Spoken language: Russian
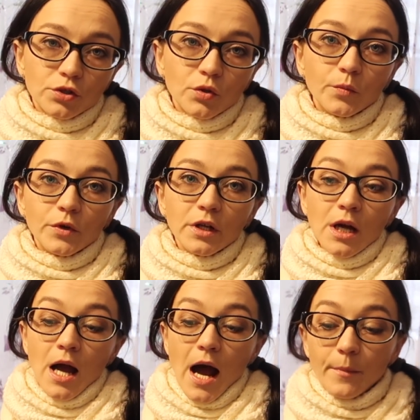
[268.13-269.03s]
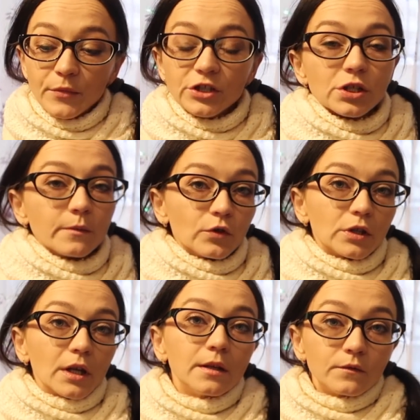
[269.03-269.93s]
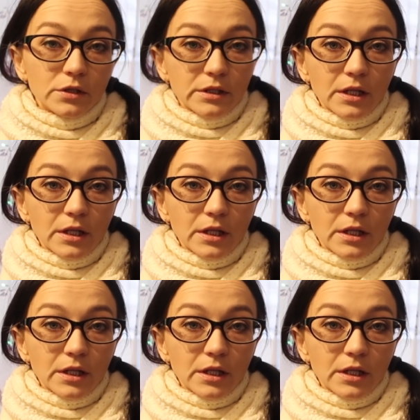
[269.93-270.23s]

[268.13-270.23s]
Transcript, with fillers: чтобы обычным вот таким вот